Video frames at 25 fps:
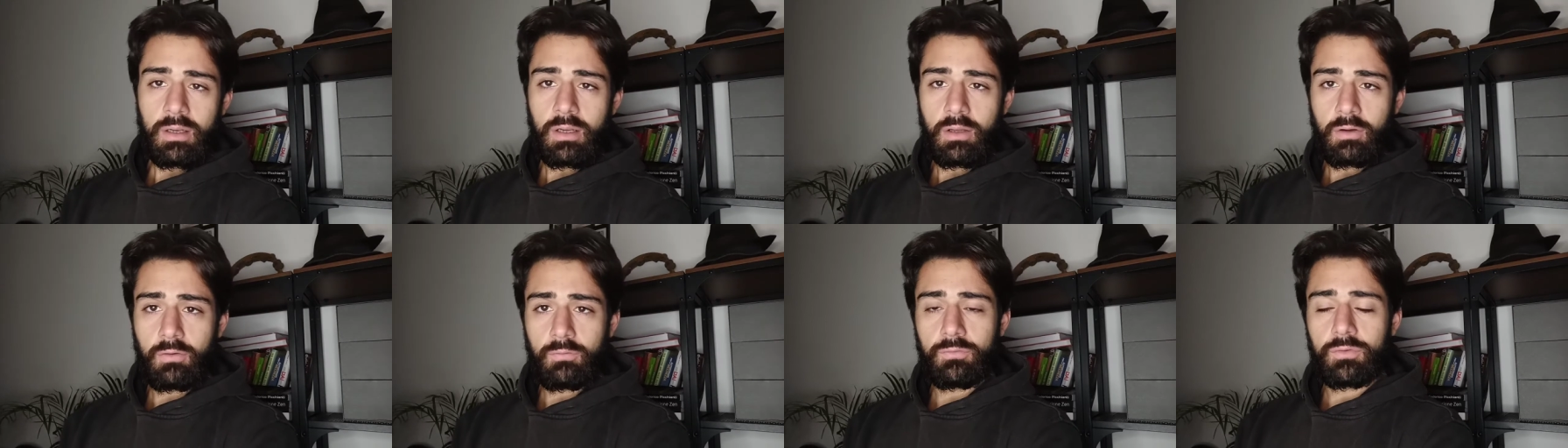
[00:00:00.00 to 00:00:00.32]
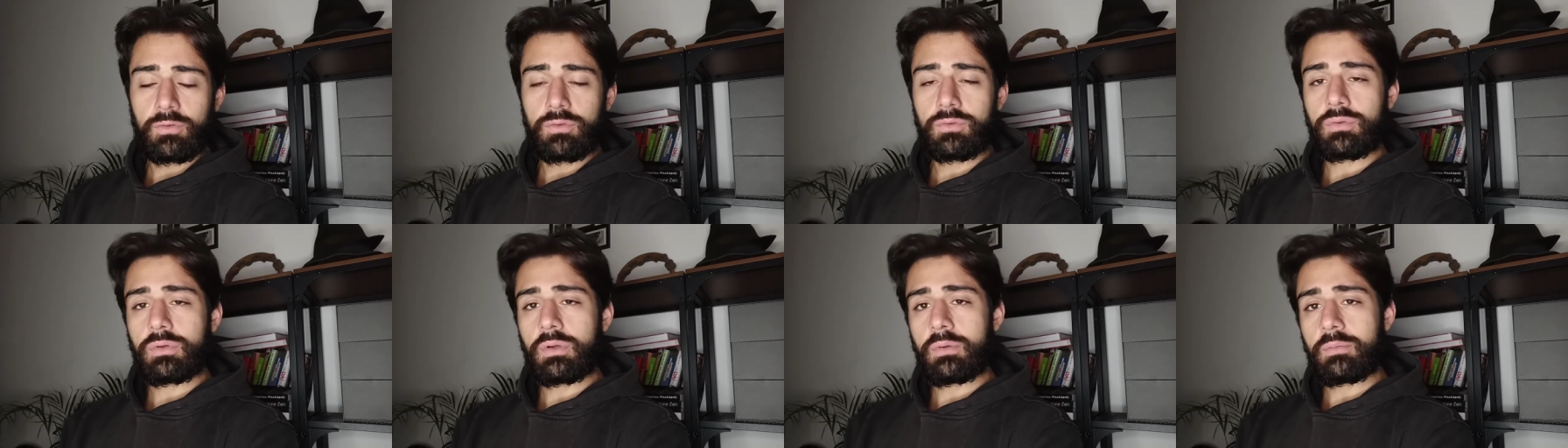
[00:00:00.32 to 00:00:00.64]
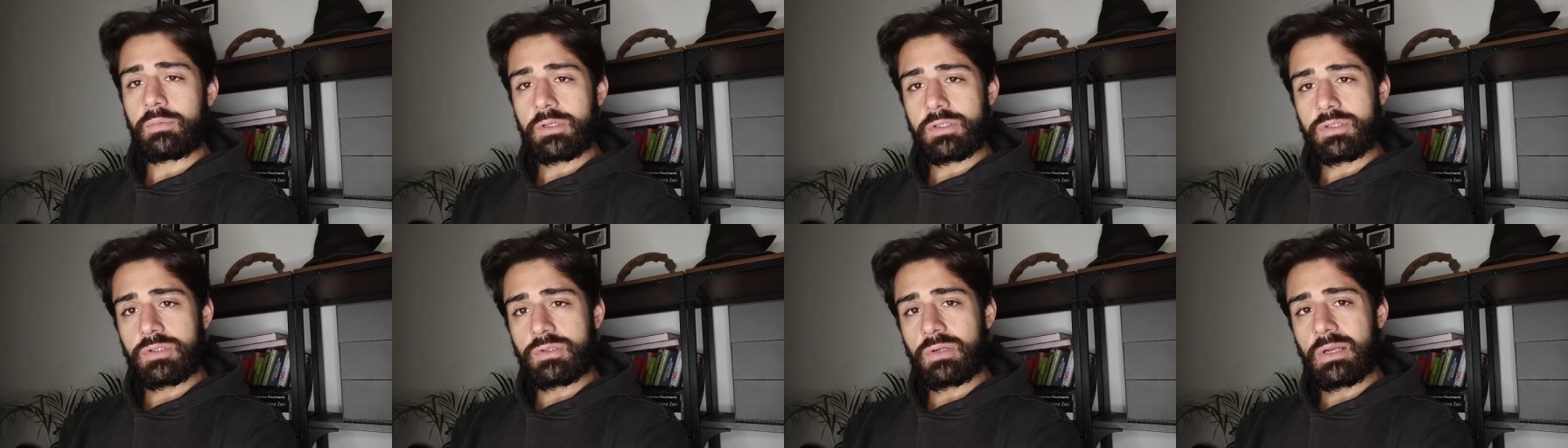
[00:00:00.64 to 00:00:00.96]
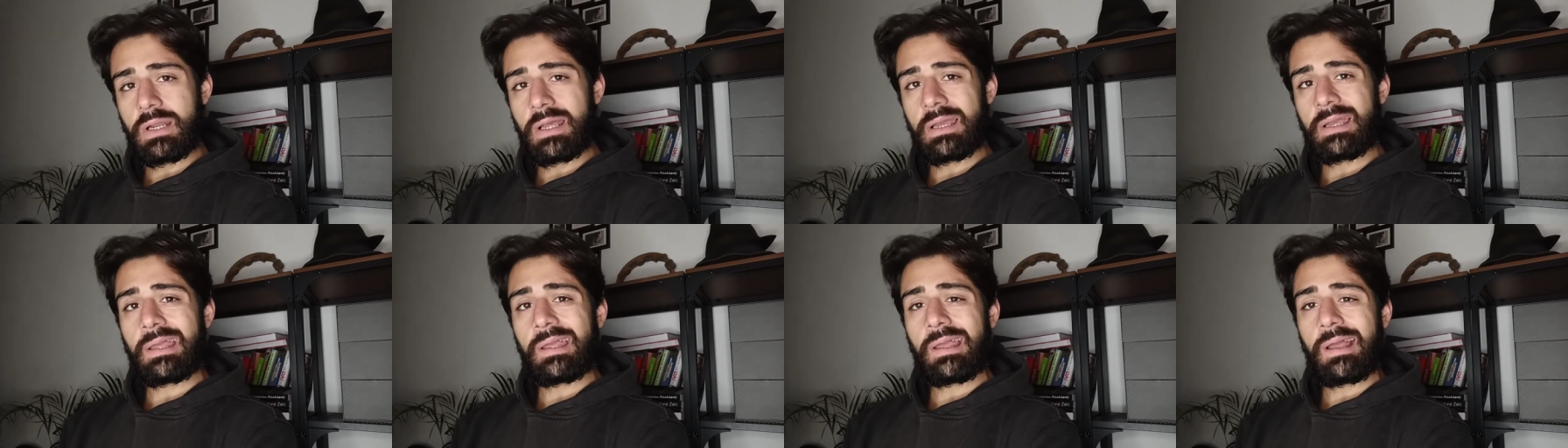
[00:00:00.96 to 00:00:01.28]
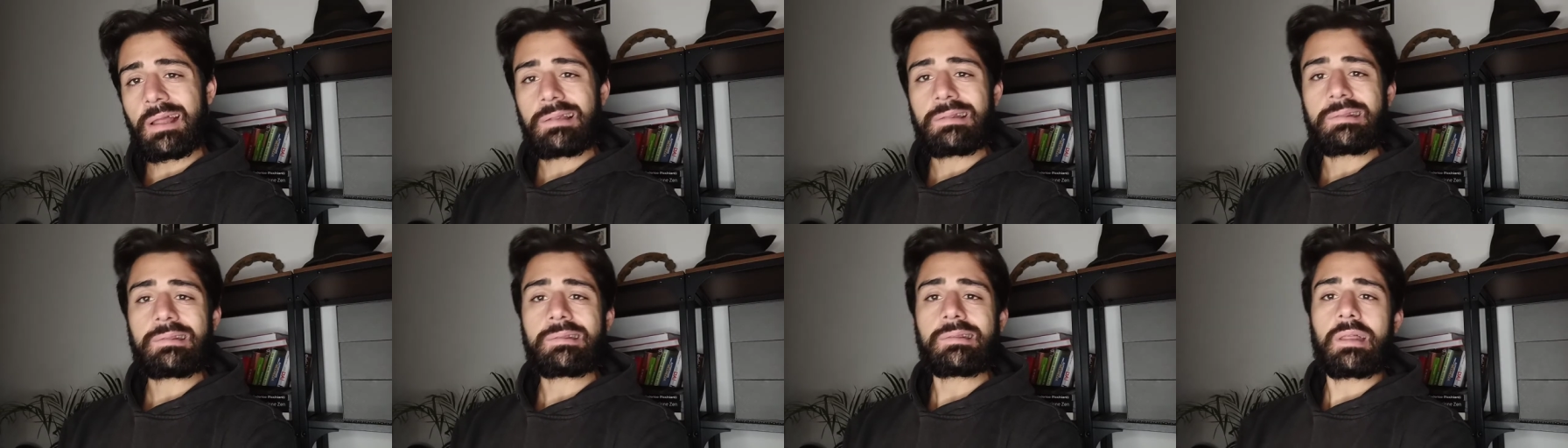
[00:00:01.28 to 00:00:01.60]
nei confronti di una persona che
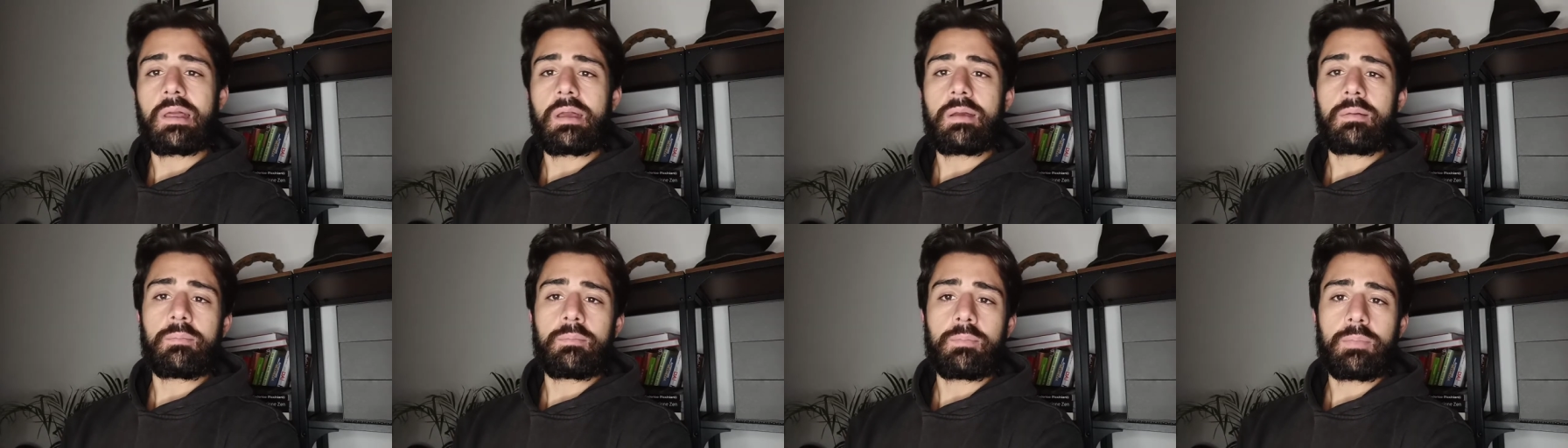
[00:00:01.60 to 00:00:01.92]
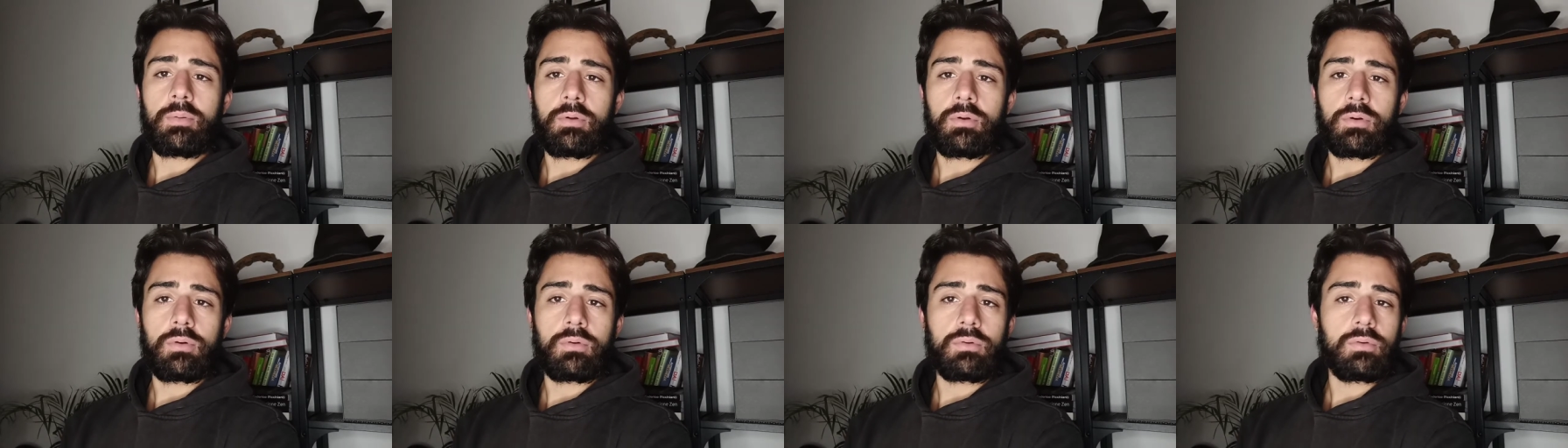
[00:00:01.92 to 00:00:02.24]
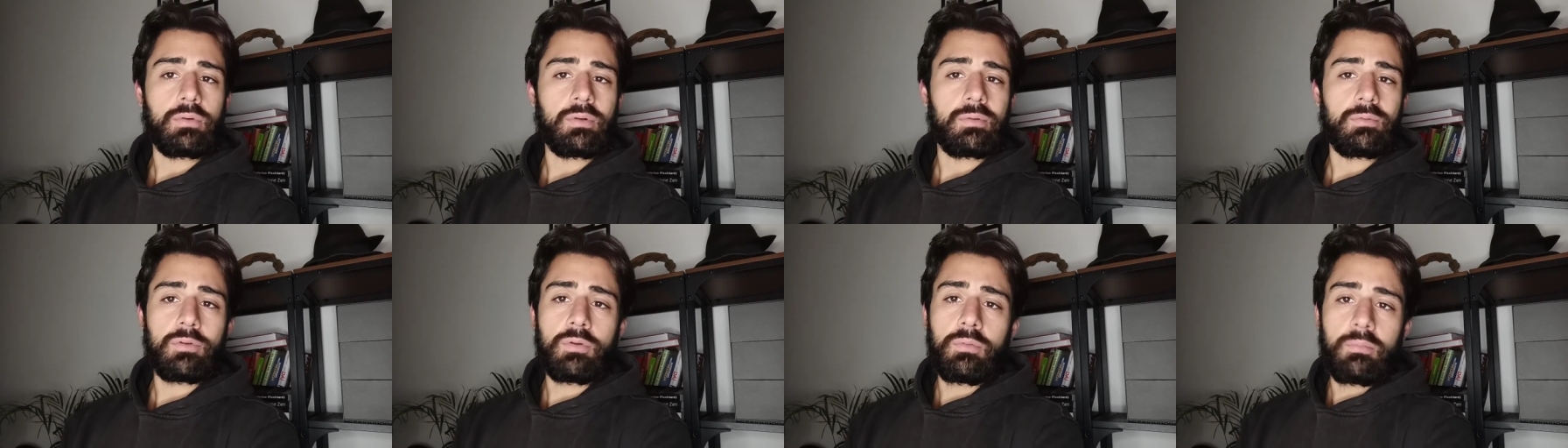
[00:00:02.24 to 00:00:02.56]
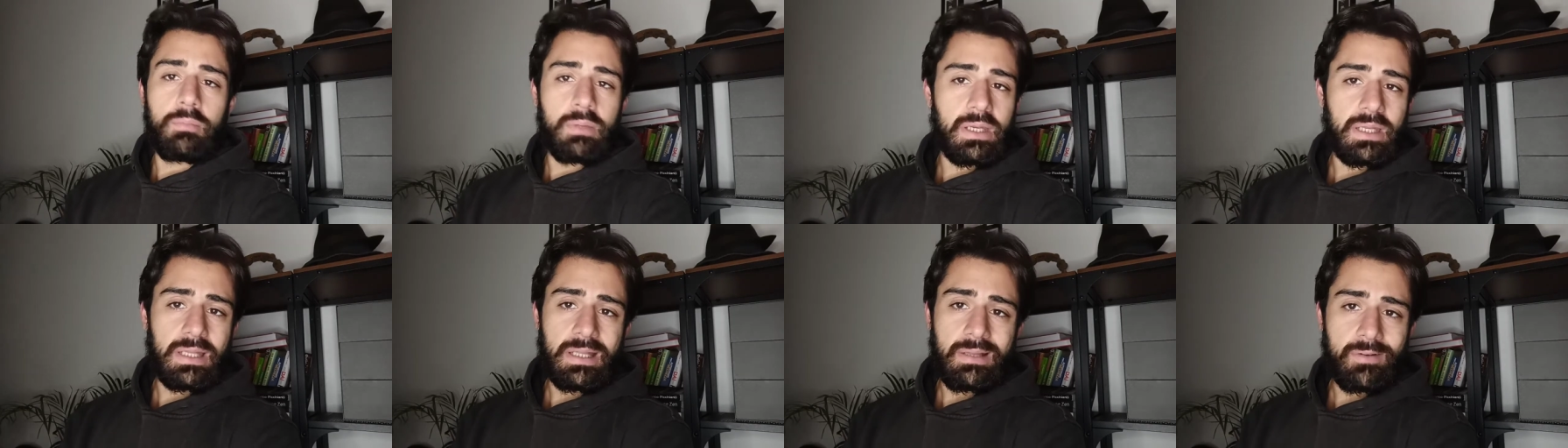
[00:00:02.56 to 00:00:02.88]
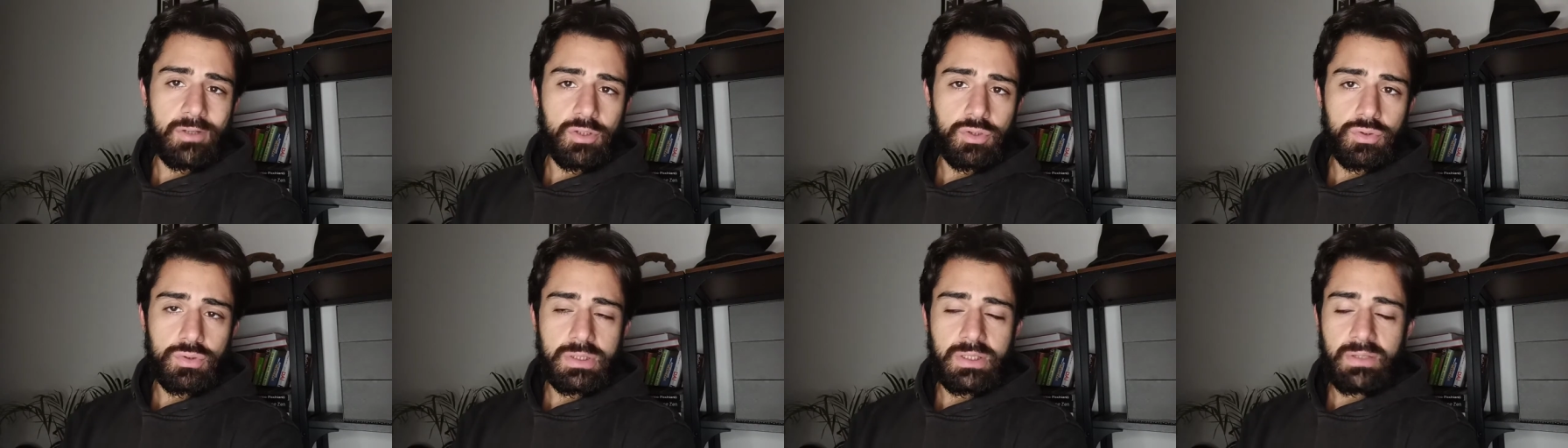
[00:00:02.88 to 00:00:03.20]
al tempo non, non
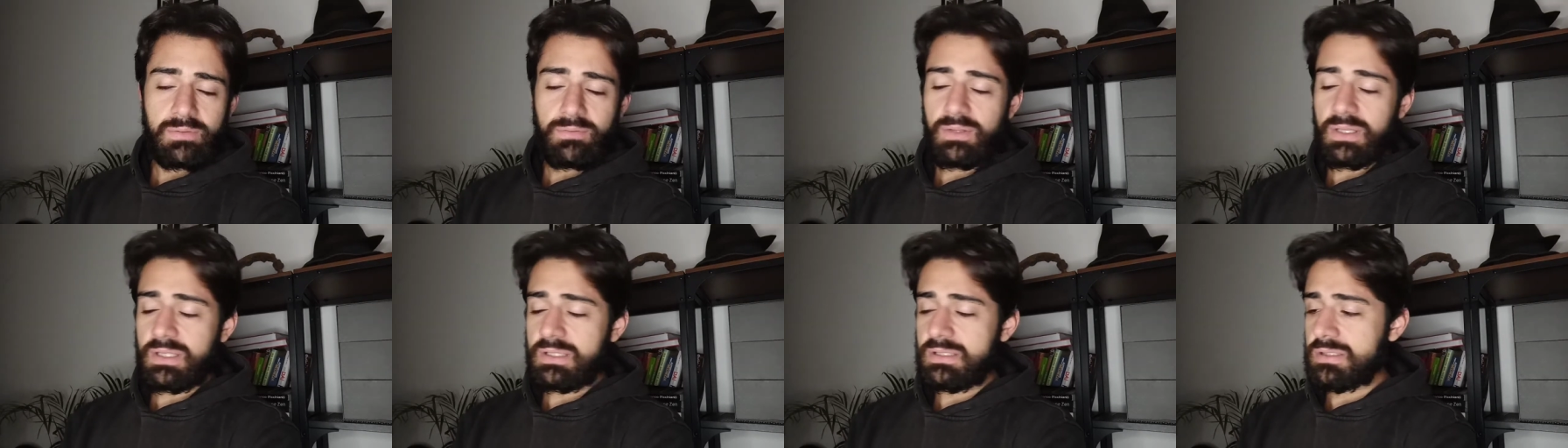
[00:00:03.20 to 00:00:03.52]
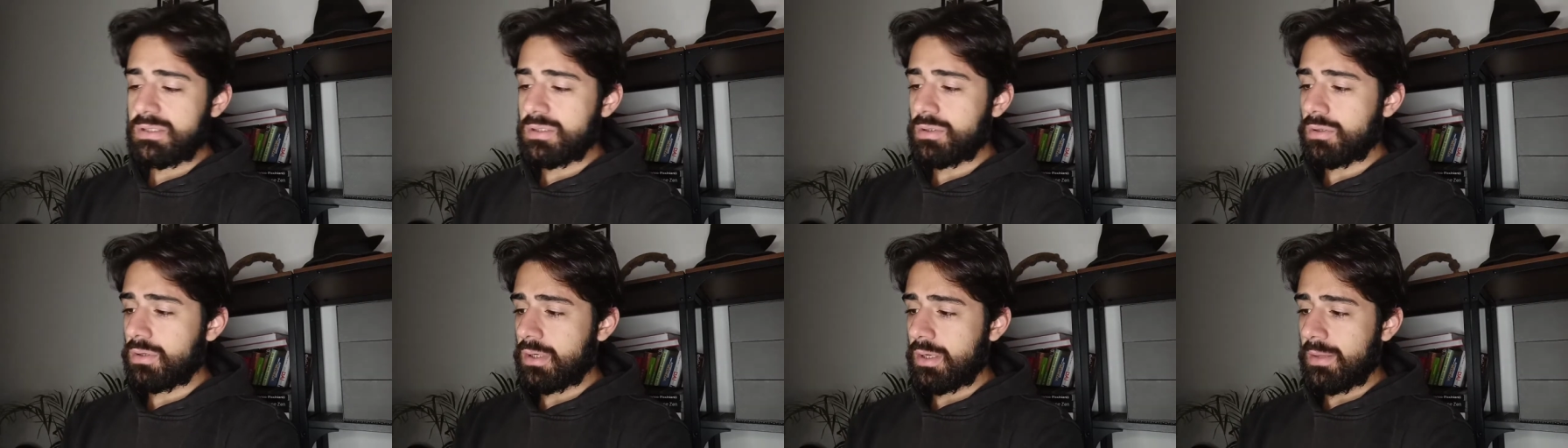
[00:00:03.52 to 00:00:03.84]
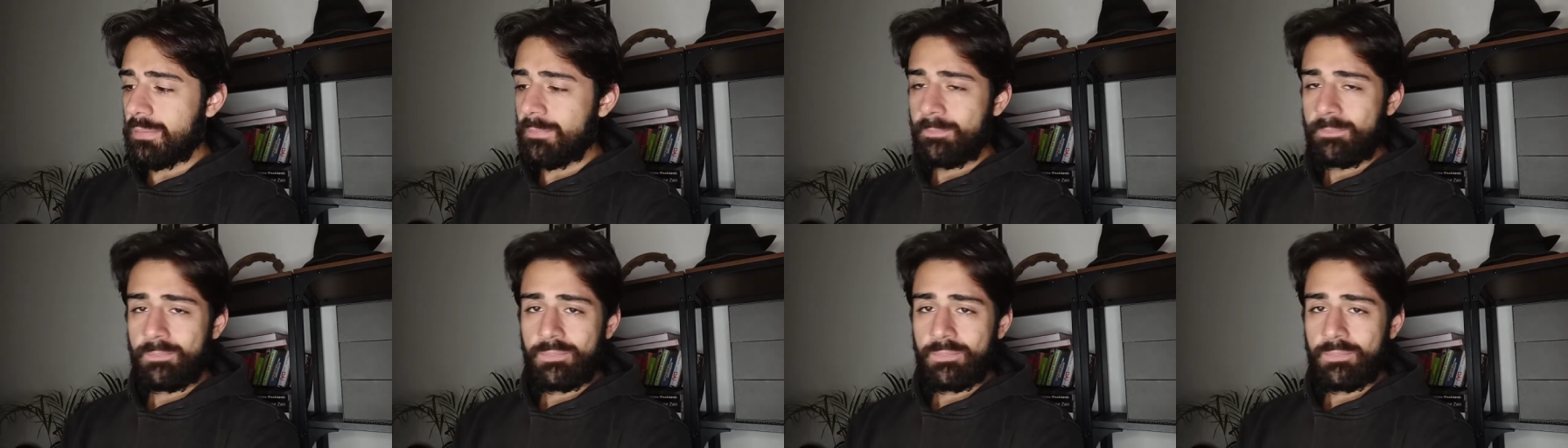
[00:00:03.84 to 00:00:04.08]
meritava giustificazioni.